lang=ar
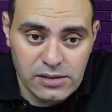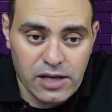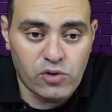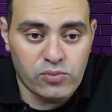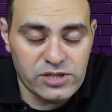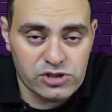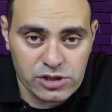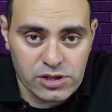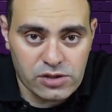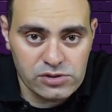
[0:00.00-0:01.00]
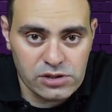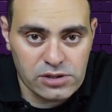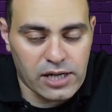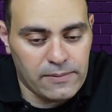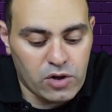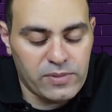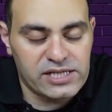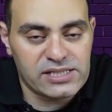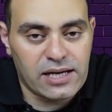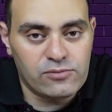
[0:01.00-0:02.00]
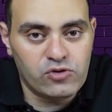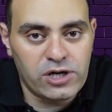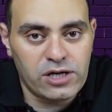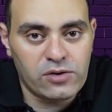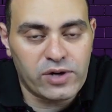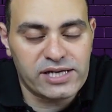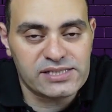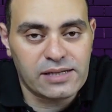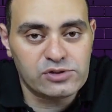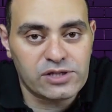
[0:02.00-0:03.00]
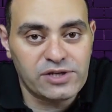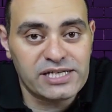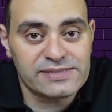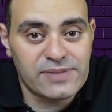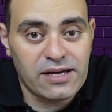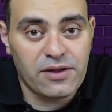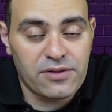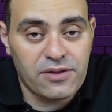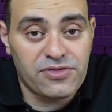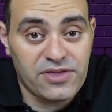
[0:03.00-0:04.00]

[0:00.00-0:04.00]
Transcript: او من الشرق الاوسط لا هم هيسحبوها وهيسحبوا صواريخ اسمها